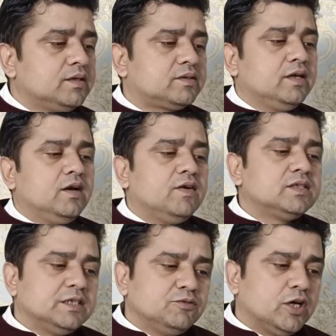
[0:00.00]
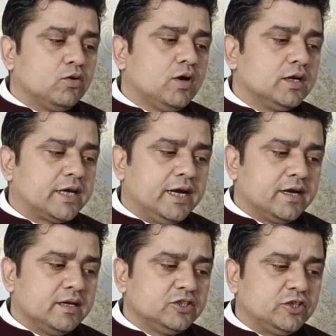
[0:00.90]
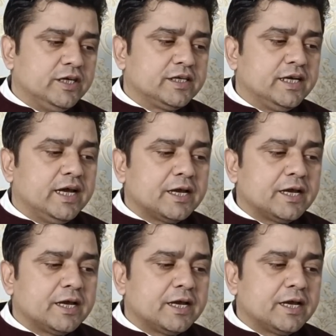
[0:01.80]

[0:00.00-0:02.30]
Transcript: इसके अलावा टीम शाहरुख खान कनाडा ने शेयर किया